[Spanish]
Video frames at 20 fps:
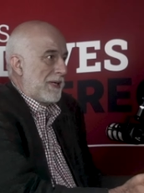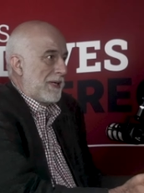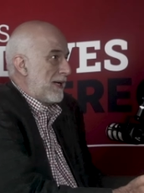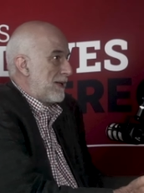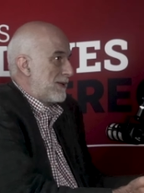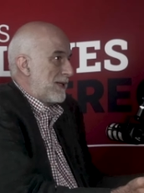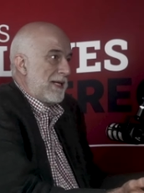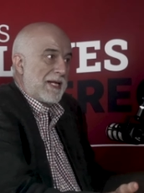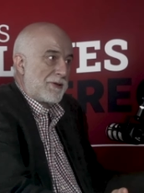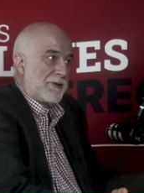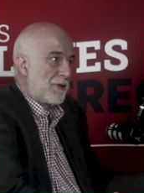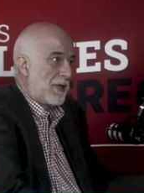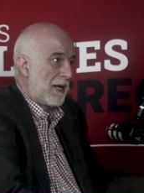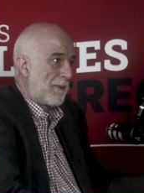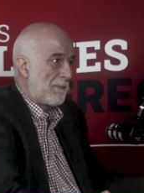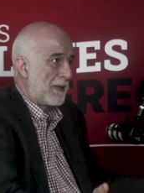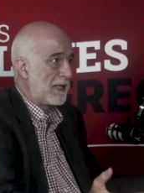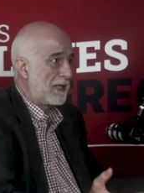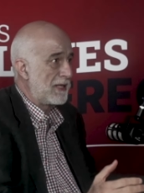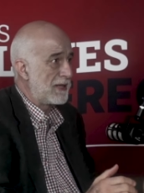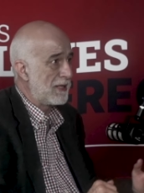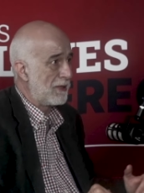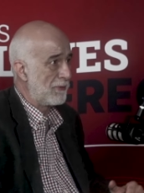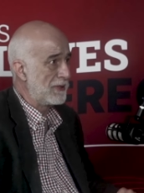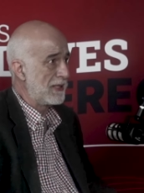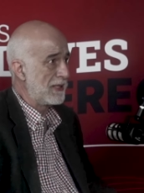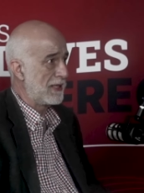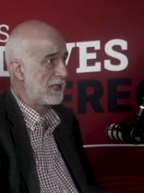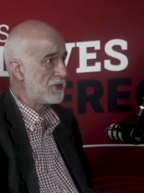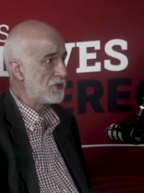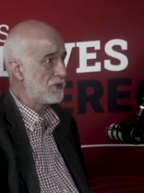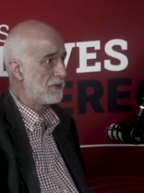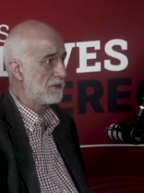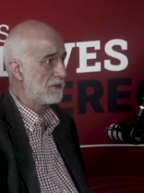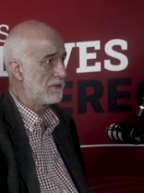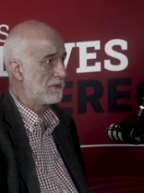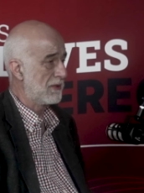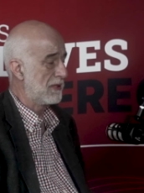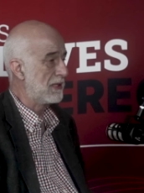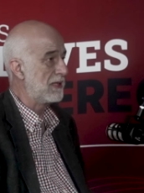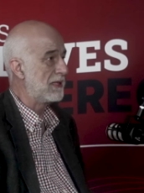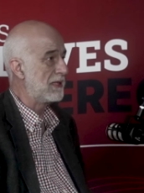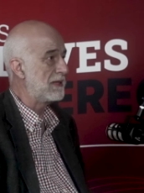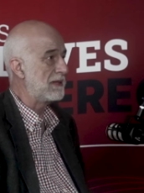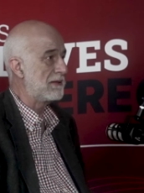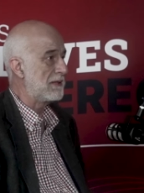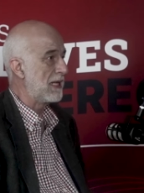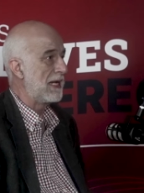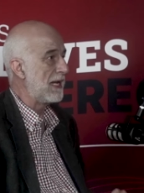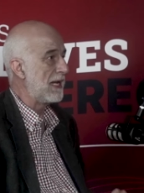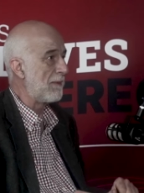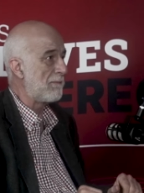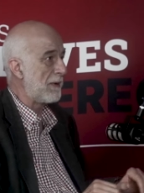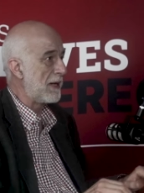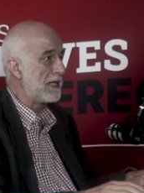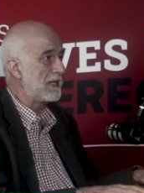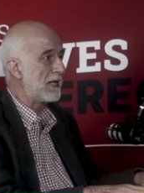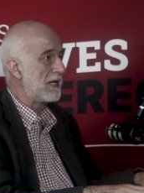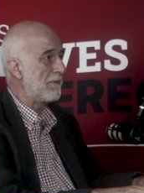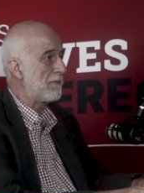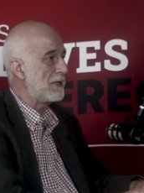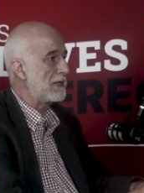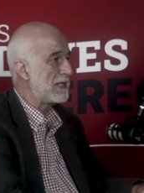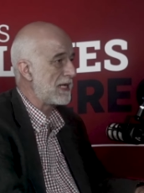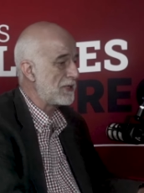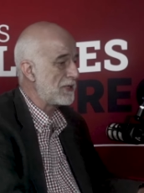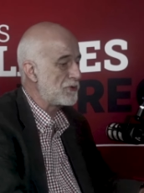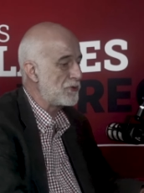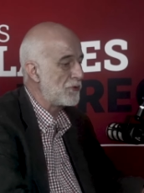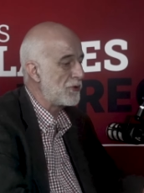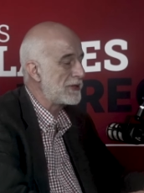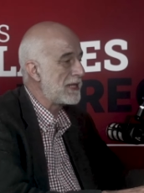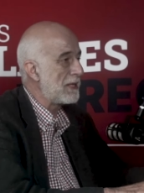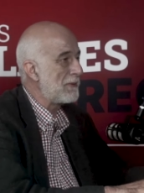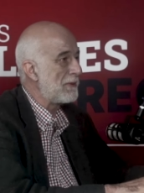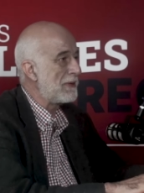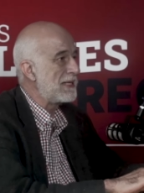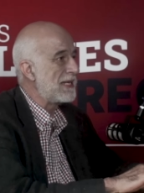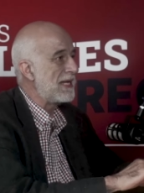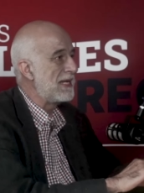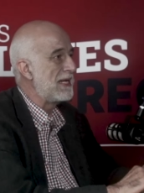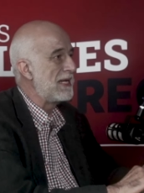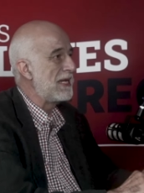Sí, nació en la París del buen derecho. Ahí está. La París del buen derecho no, estaba, no,